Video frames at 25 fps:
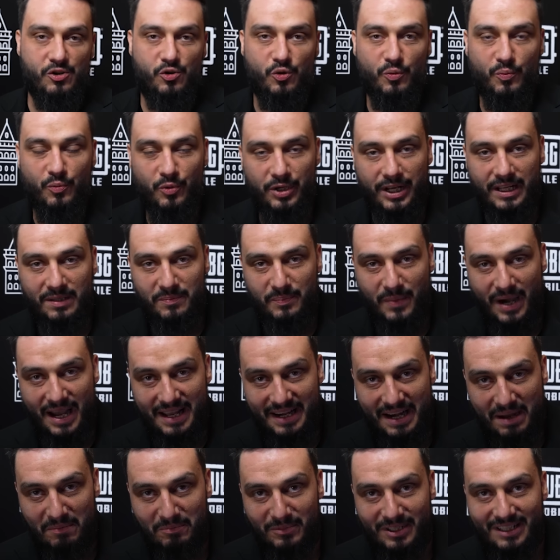Cumhuriyet
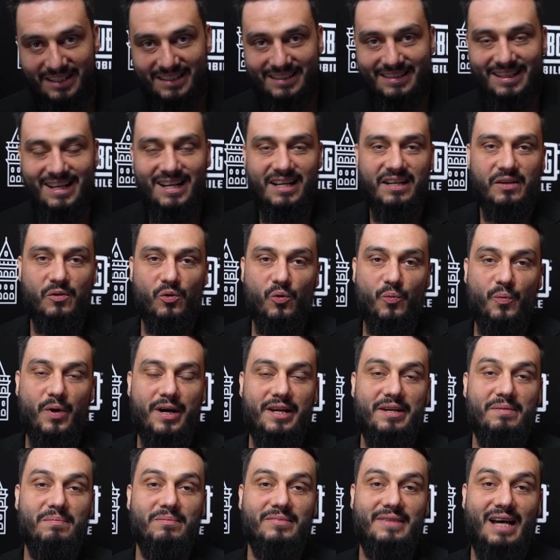bayramlarına,
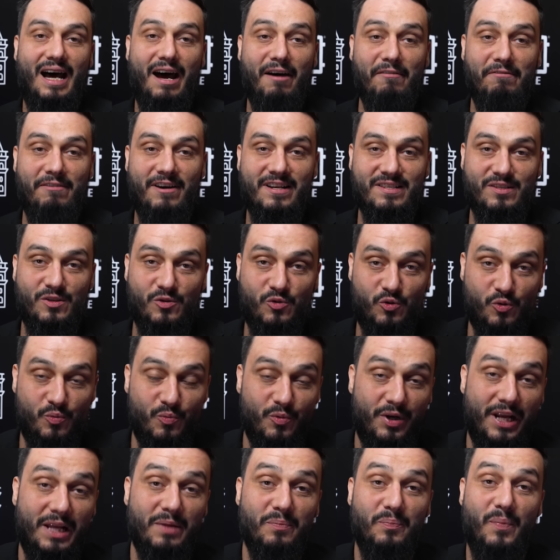umarım daha fazla
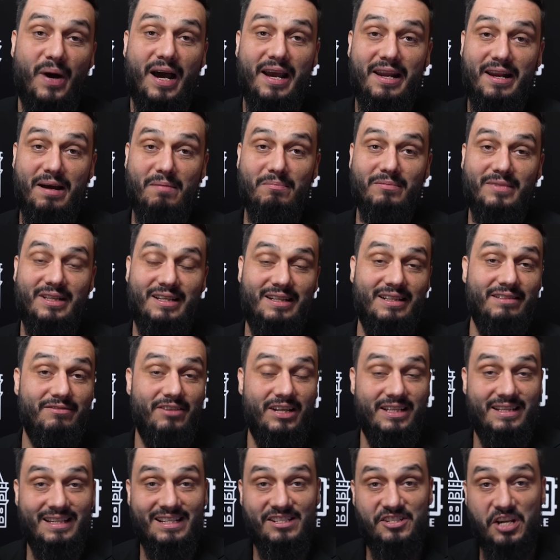Cumhuriyet
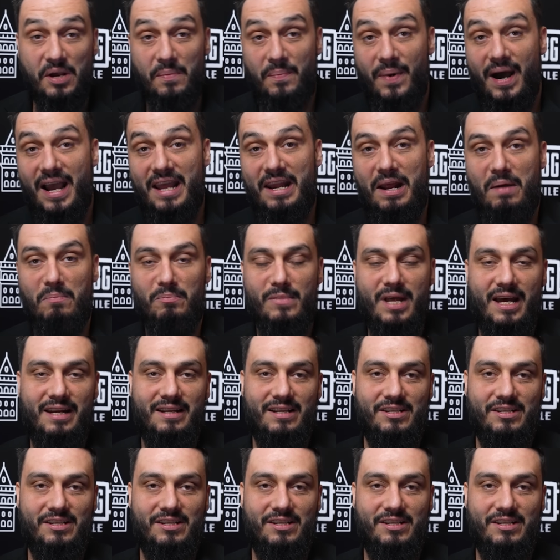bayramları ve nice bayramlar